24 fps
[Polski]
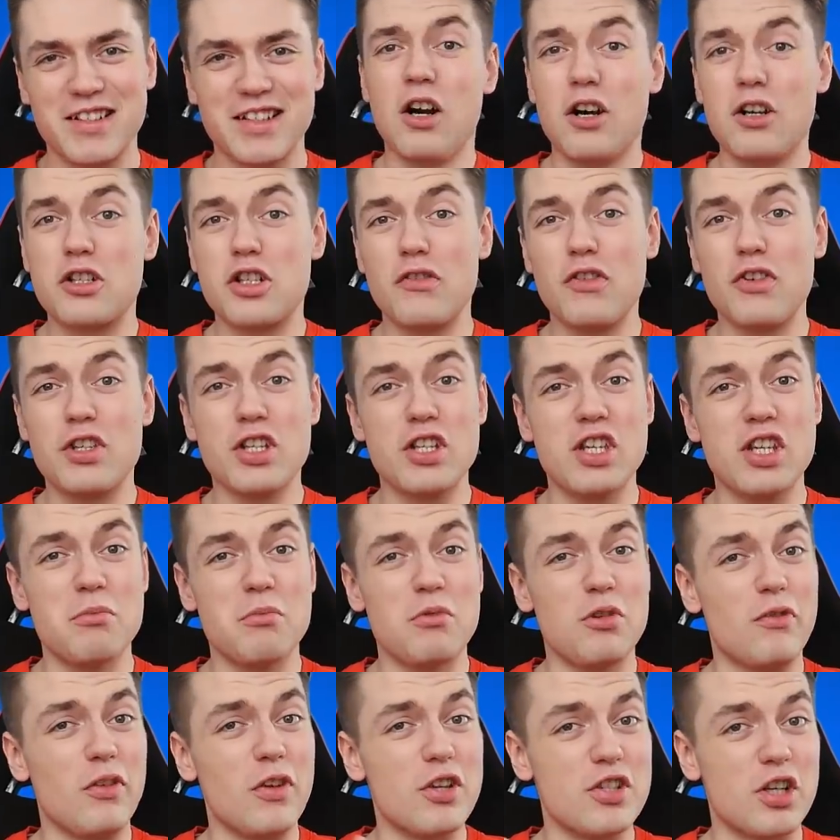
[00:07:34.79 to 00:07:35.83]
Oczywiście nie
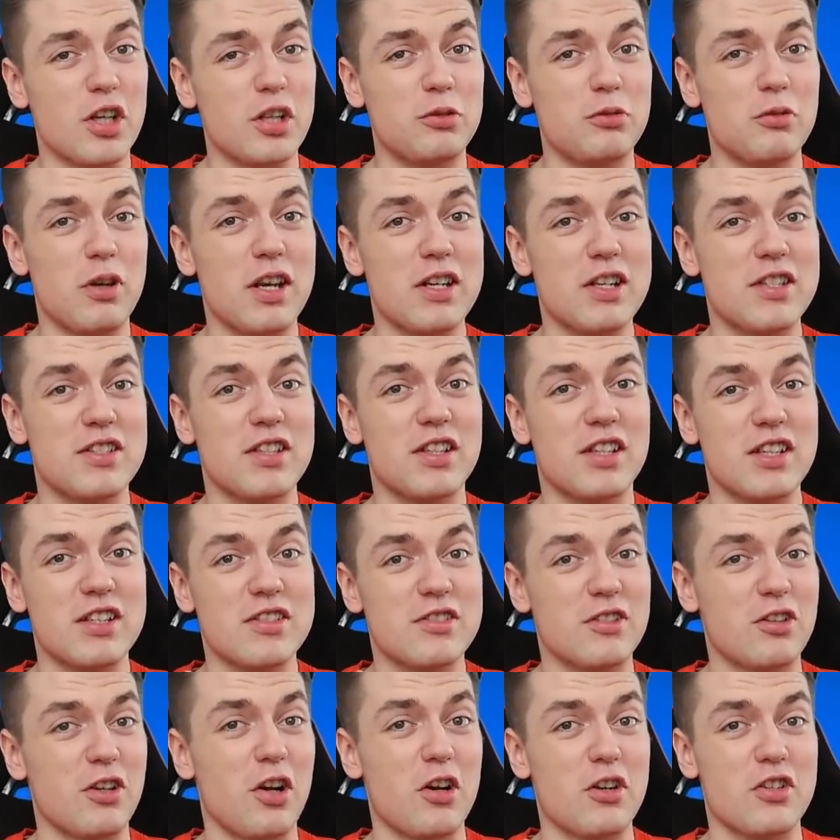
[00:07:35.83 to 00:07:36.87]
mówię, że któreś z nich
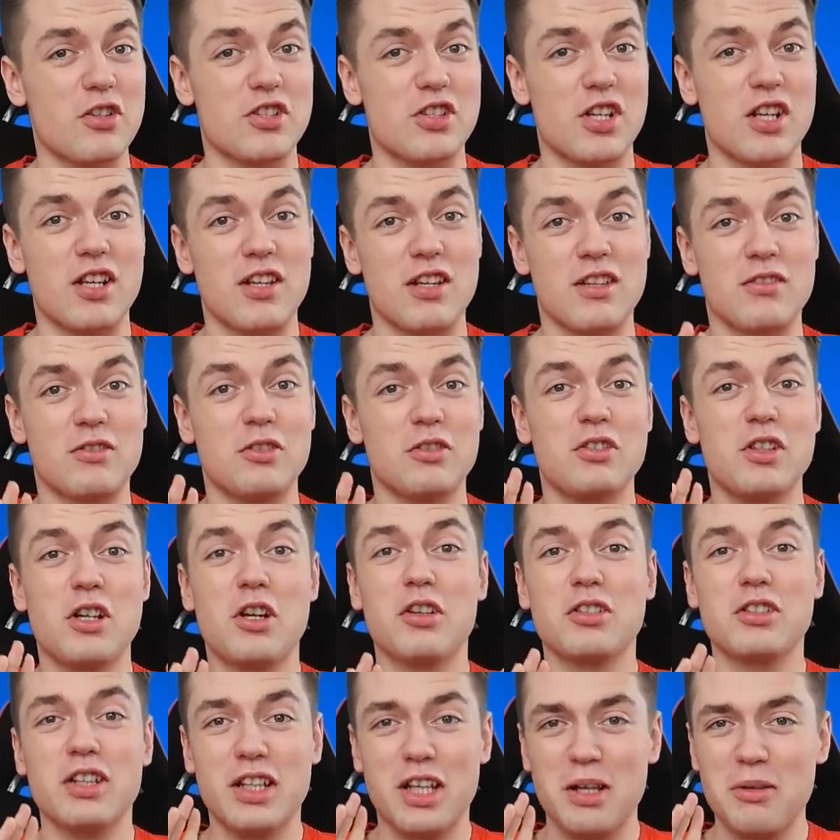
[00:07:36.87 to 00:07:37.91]
jest gorsze. To
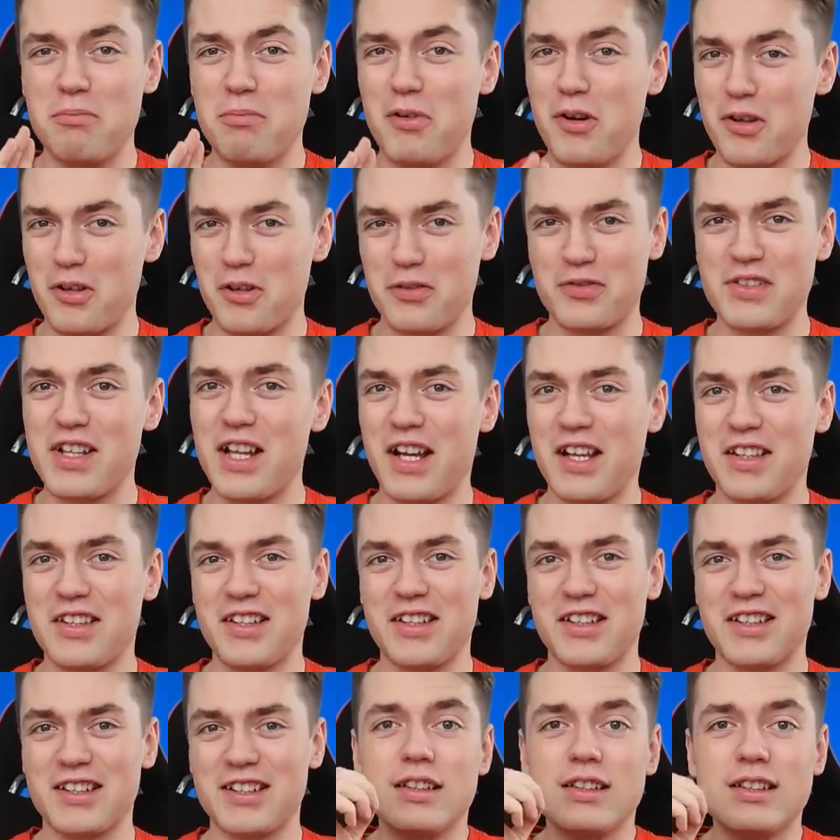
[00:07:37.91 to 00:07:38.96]
tylko takie
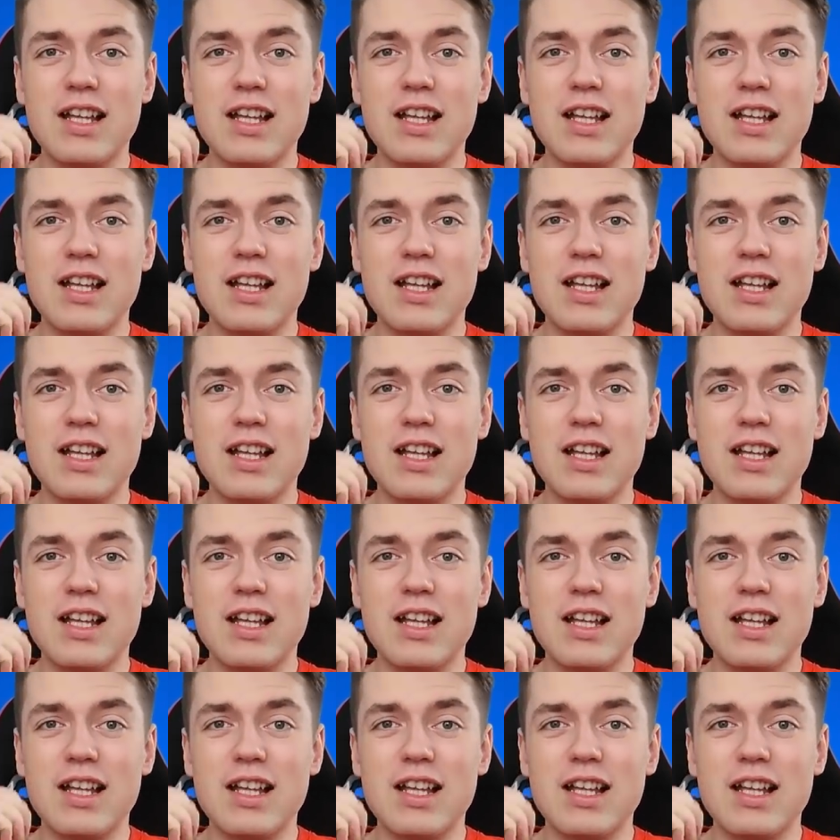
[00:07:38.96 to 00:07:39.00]
porównanie.